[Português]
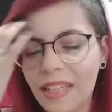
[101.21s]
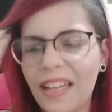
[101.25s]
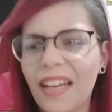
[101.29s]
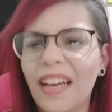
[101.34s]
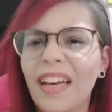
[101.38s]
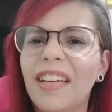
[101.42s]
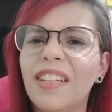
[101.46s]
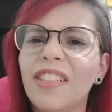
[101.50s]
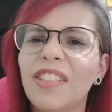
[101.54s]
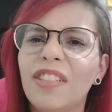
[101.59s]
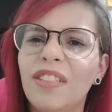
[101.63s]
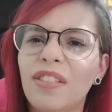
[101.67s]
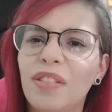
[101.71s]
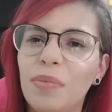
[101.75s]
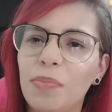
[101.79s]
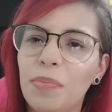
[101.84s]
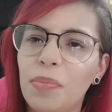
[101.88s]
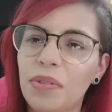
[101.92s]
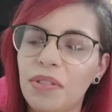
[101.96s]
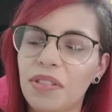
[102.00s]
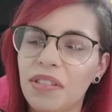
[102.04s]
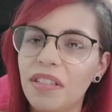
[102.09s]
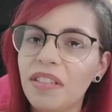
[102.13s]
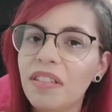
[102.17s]
A gente,
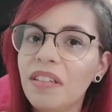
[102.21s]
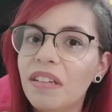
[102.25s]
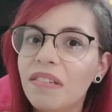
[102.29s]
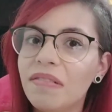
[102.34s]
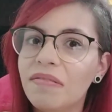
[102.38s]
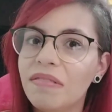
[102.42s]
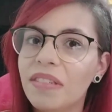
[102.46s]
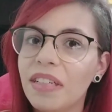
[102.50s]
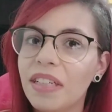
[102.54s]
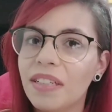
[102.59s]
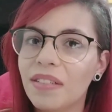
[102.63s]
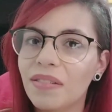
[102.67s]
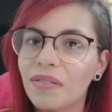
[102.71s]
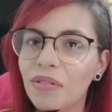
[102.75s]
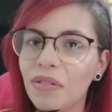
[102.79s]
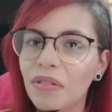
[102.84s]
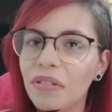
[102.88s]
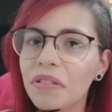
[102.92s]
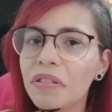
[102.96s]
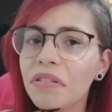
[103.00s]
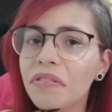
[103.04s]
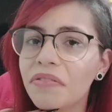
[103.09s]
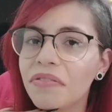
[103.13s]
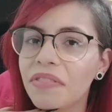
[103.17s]
esposa não, né? Não tô
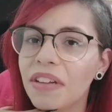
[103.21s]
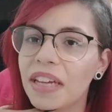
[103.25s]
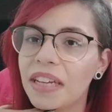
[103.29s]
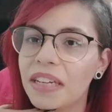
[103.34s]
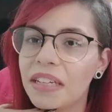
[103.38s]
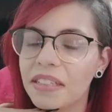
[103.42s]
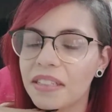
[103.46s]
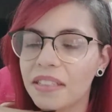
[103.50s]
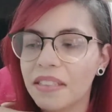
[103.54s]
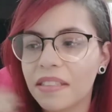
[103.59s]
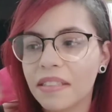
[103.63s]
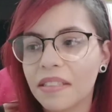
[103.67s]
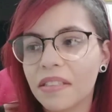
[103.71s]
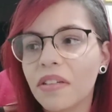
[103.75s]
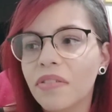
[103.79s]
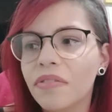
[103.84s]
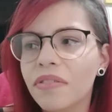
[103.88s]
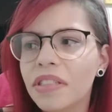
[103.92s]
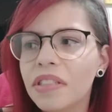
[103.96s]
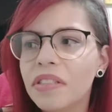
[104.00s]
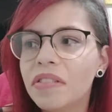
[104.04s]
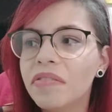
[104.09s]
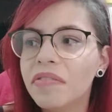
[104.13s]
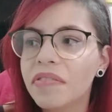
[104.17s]
tão velha assim,
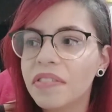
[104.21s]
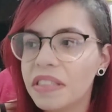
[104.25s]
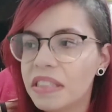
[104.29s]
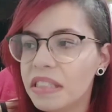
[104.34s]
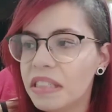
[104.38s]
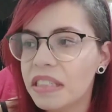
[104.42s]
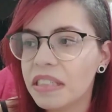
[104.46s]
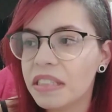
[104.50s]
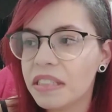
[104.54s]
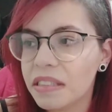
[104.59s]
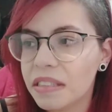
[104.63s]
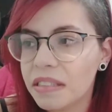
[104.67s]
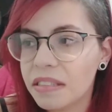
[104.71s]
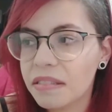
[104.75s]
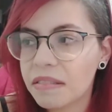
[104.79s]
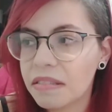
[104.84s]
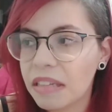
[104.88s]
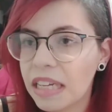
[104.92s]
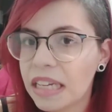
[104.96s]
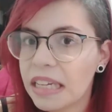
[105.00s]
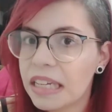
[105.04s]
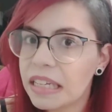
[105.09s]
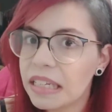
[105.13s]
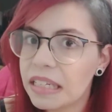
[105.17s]
talvez filha,
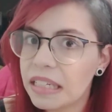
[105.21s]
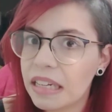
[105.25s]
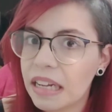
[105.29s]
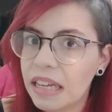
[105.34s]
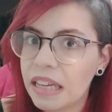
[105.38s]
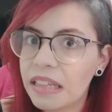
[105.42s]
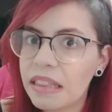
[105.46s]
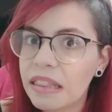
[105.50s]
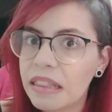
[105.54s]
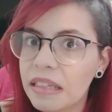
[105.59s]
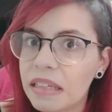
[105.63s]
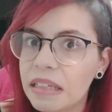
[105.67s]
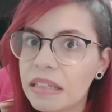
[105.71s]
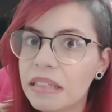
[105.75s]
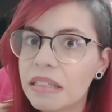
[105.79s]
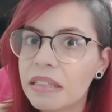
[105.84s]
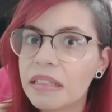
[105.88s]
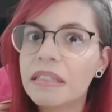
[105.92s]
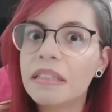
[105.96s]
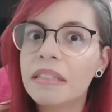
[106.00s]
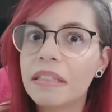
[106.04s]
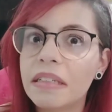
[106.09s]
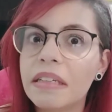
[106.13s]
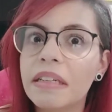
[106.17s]
neta,
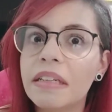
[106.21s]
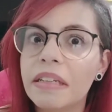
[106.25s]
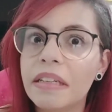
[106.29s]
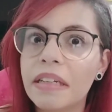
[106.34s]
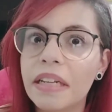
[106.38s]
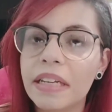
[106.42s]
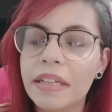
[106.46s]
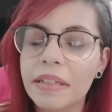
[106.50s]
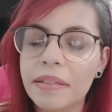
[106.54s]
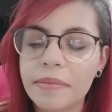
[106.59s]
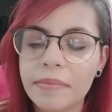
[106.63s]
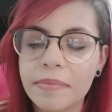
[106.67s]
né?